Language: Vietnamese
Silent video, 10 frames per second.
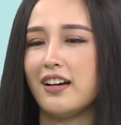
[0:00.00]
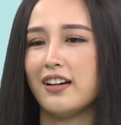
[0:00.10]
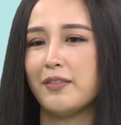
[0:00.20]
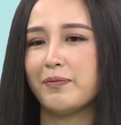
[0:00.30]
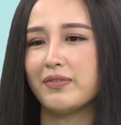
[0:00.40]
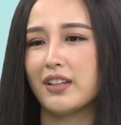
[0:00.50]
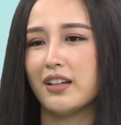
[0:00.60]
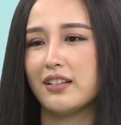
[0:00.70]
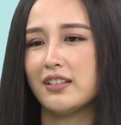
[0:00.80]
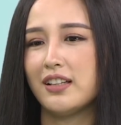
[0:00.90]
uh,
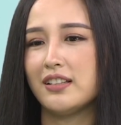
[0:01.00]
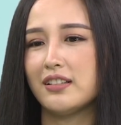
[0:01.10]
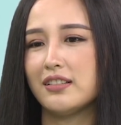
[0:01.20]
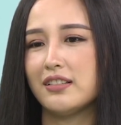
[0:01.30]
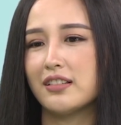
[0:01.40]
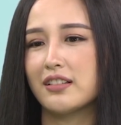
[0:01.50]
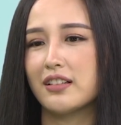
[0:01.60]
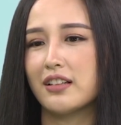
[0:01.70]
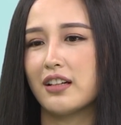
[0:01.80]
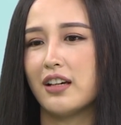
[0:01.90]
thể hiện được
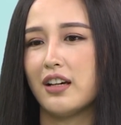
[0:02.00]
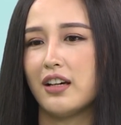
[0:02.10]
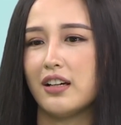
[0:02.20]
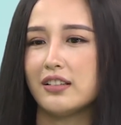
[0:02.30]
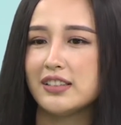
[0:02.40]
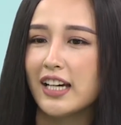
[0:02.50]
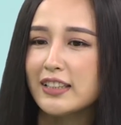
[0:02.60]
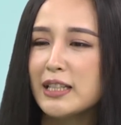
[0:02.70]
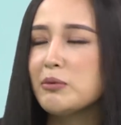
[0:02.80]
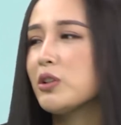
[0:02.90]
là trái
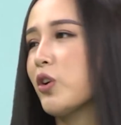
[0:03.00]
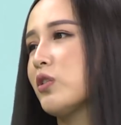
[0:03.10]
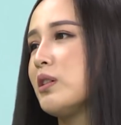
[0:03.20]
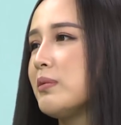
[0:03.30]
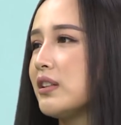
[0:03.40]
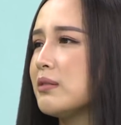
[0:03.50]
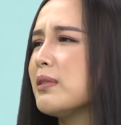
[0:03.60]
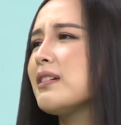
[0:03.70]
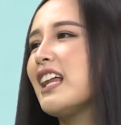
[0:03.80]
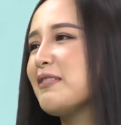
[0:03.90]
tim như con người mình nhưng
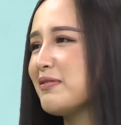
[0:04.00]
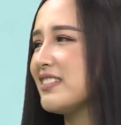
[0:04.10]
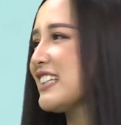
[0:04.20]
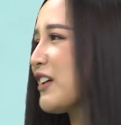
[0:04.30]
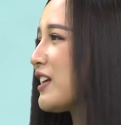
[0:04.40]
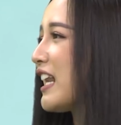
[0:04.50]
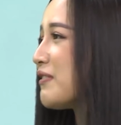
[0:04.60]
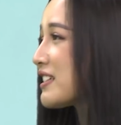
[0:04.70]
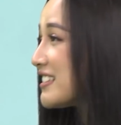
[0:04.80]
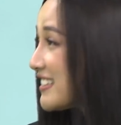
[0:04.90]
mà làm sao để làm
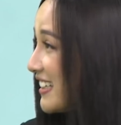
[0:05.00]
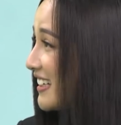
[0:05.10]
được như thế